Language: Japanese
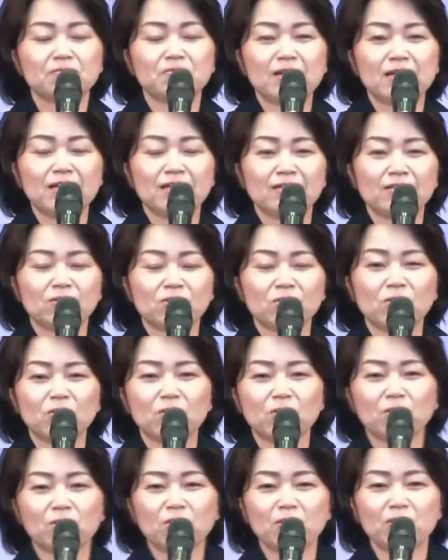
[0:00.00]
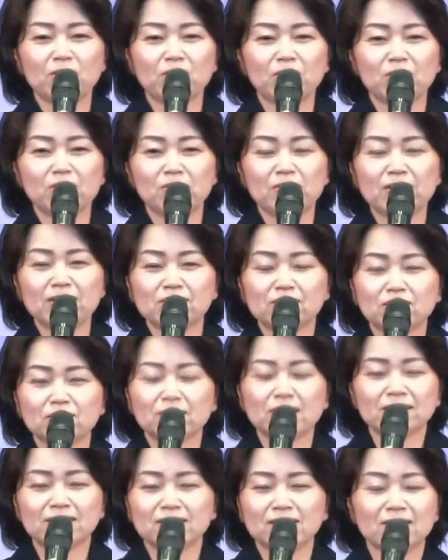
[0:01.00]
えっと、フェイス、
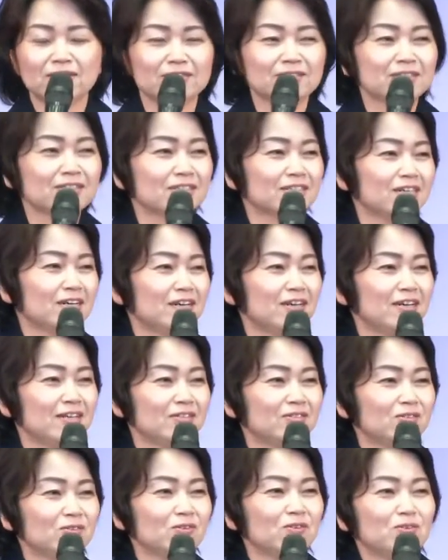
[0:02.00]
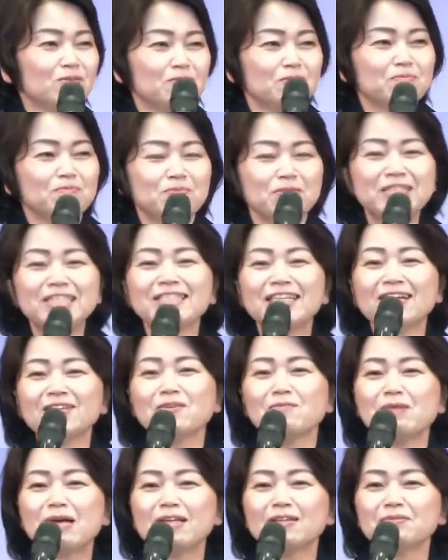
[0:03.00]
あ、違う。えっと、モニターの
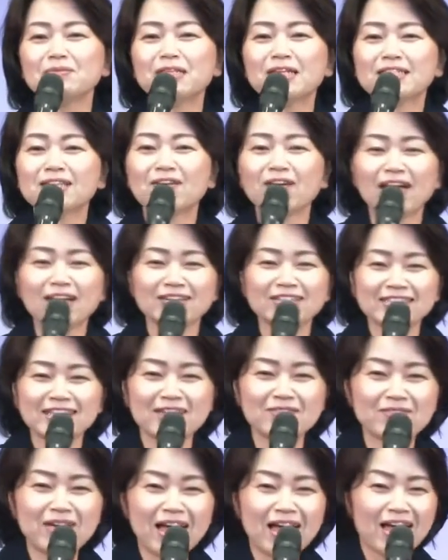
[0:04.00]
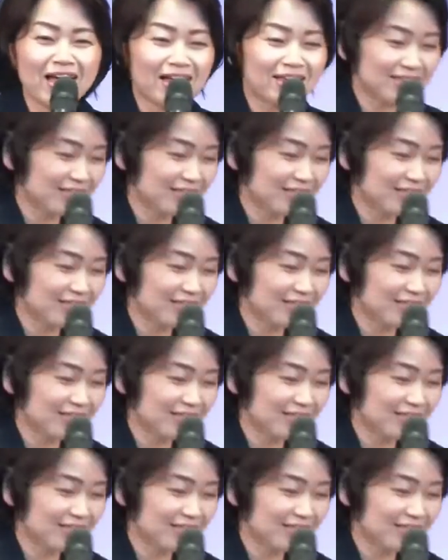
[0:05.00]
前の皆さん、おはようございま